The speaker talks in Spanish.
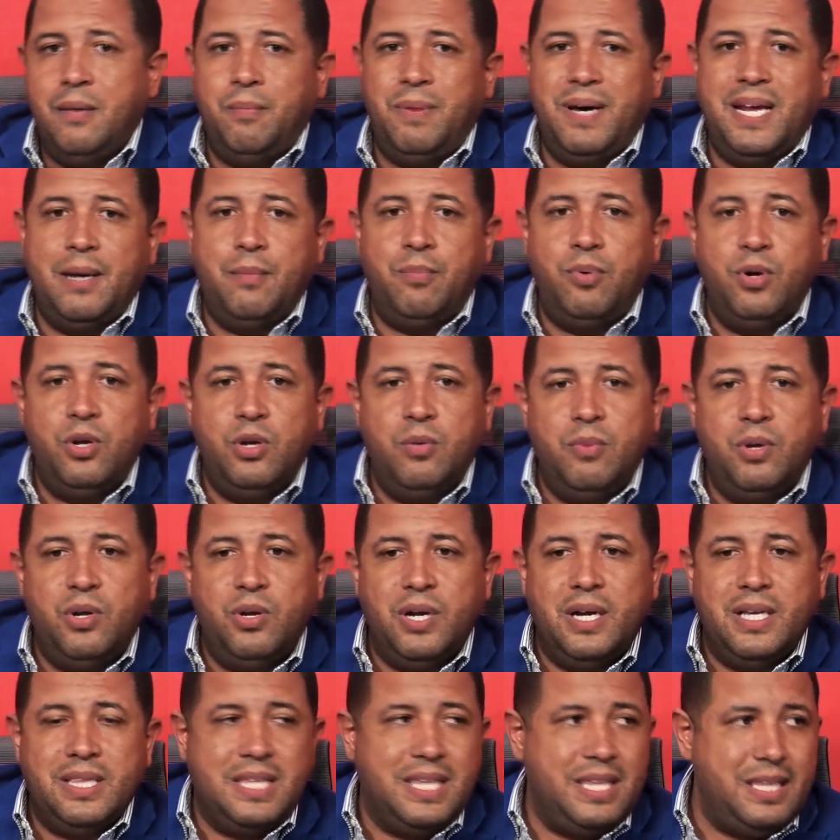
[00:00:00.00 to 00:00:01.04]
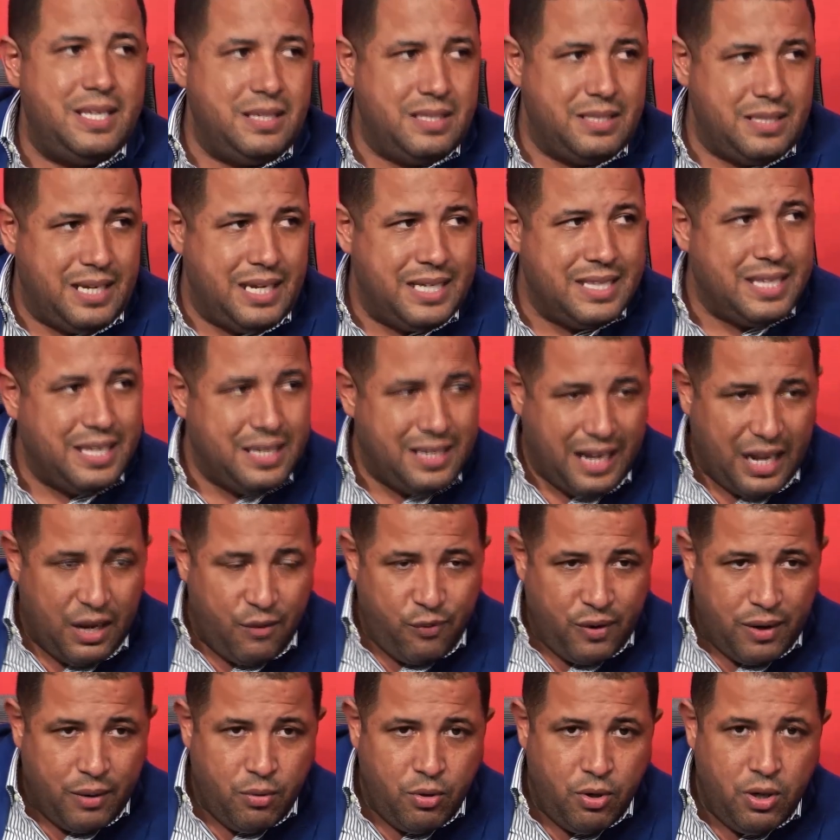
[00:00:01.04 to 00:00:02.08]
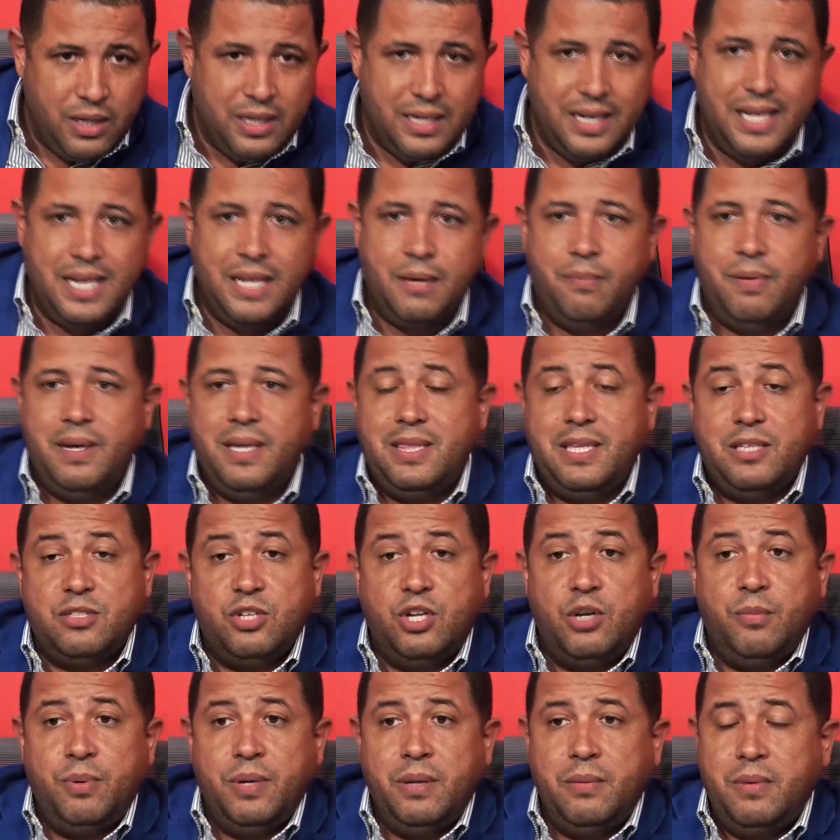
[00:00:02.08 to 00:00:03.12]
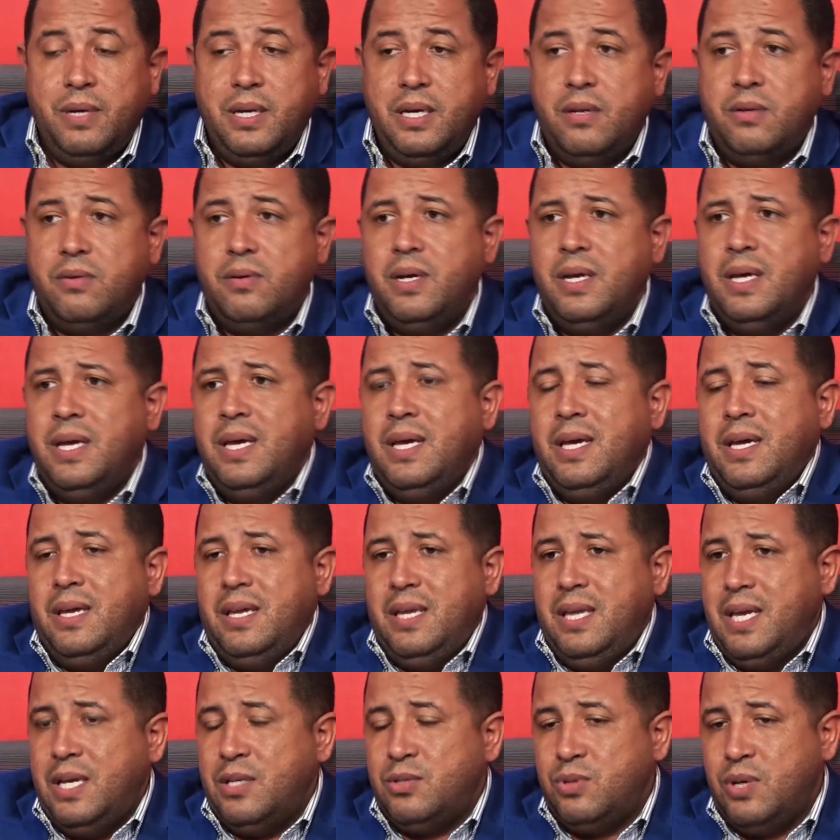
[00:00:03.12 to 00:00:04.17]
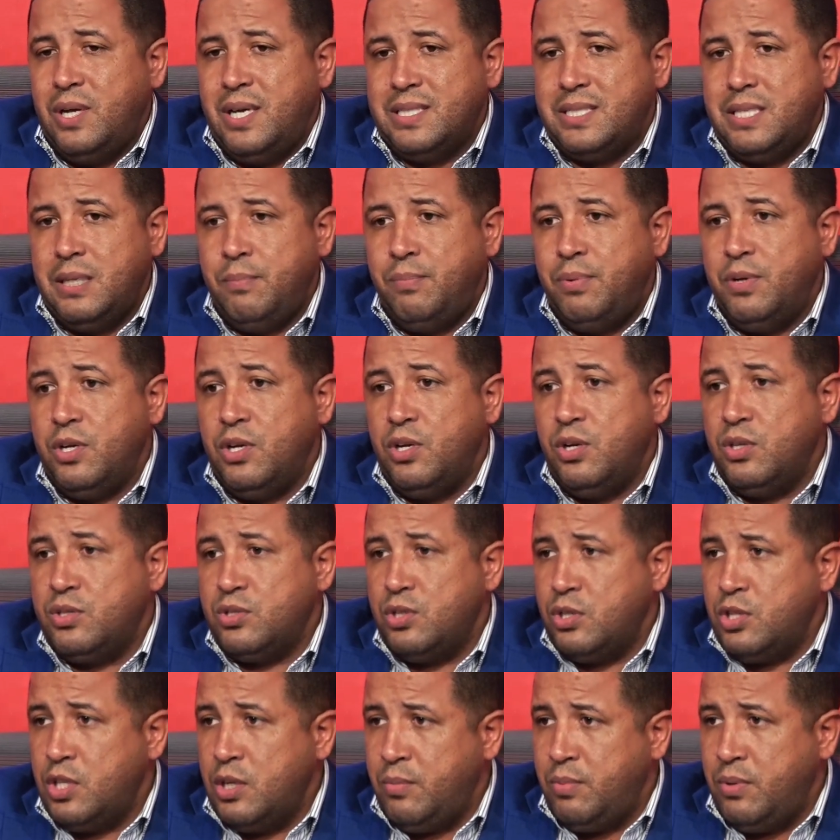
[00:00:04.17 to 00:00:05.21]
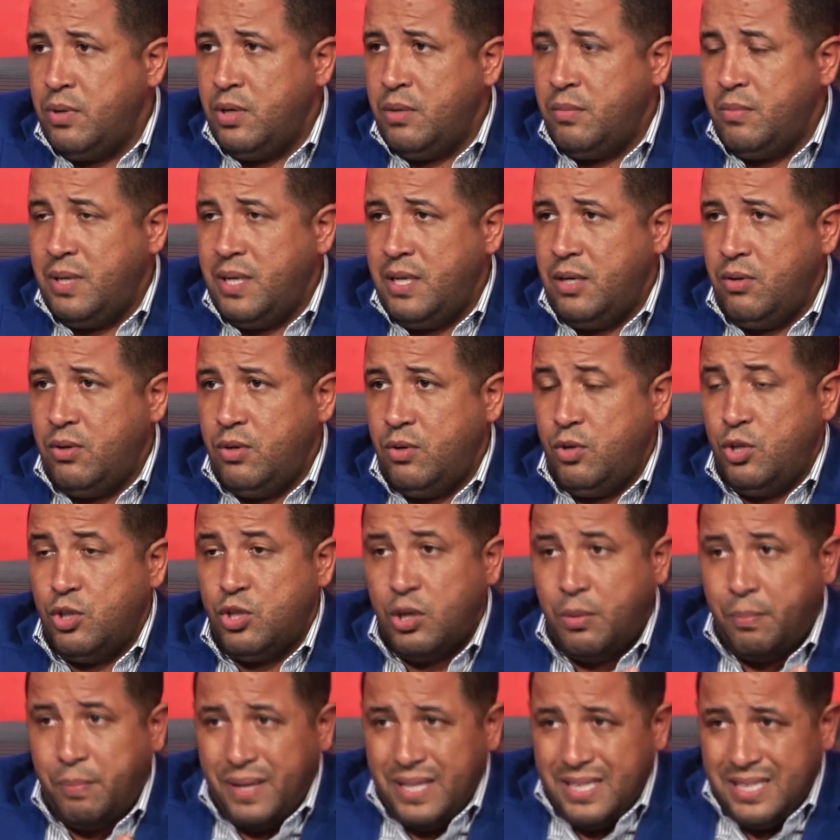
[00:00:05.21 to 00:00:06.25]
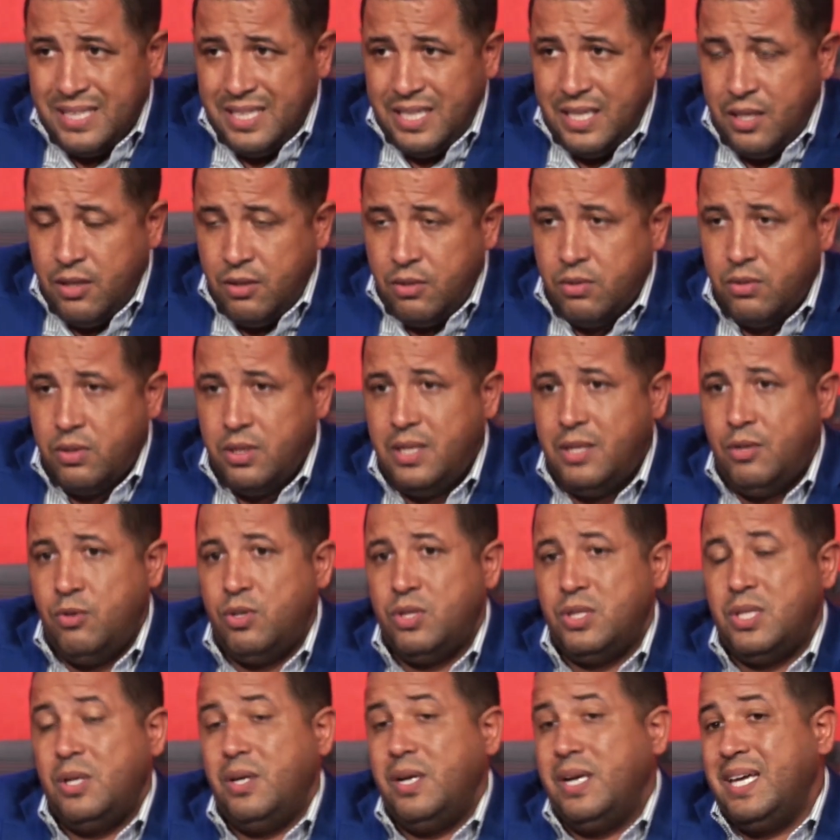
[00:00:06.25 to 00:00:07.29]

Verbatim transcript: para por lo menos que, favor, a favor, claramente, eso es lo primero, y eso es así, pero nosotros por lo menos, en nuestro partido y nuestra